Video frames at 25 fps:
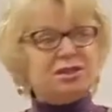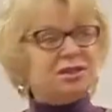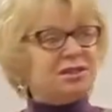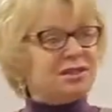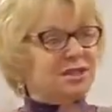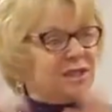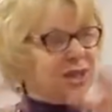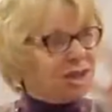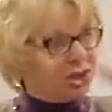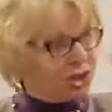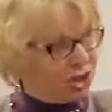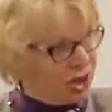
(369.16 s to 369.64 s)

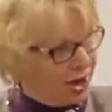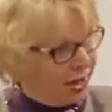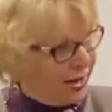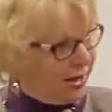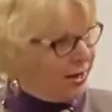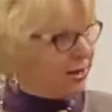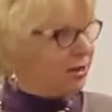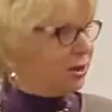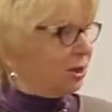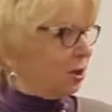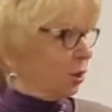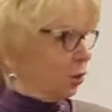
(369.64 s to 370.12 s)

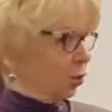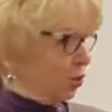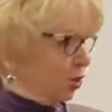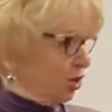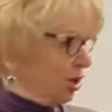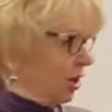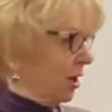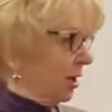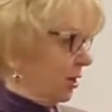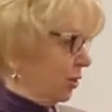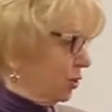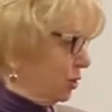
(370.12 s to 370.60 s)
раздражает
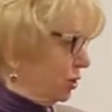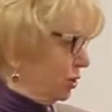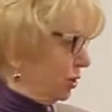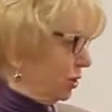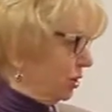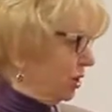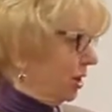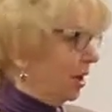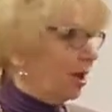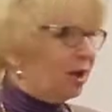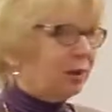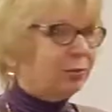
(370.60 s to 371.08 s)
окружающих,
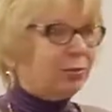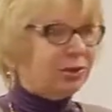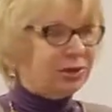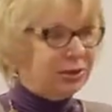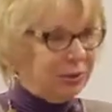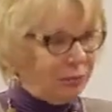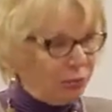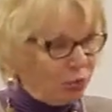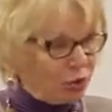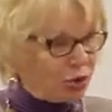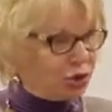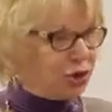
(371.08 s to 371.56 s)

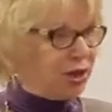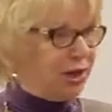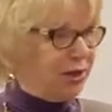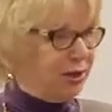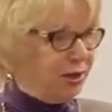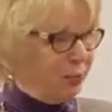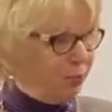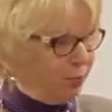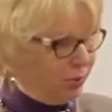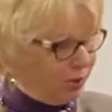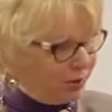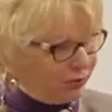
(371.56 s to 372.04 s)
потому что
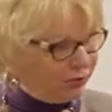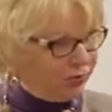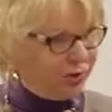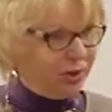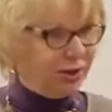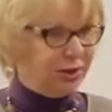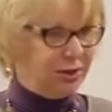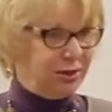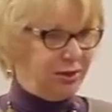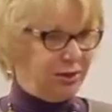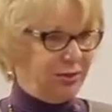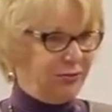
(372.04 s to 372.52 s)
они
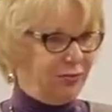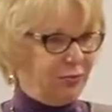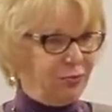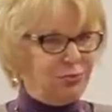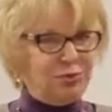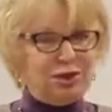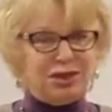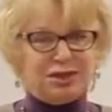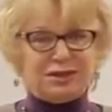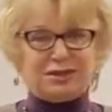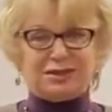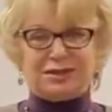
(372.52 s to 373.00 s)
привыкли
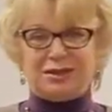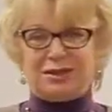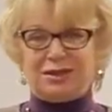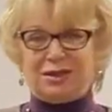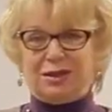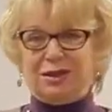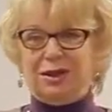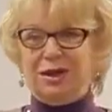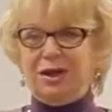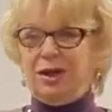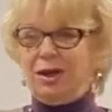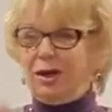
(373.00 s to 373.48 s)

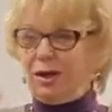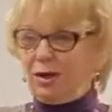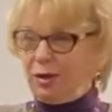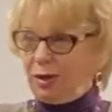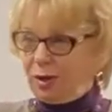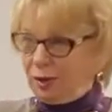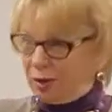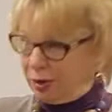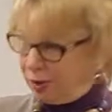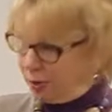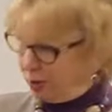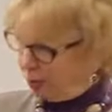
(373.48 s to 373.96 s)
вместе
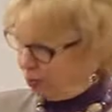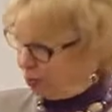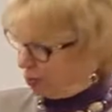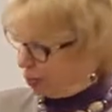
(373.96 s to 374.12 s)
э,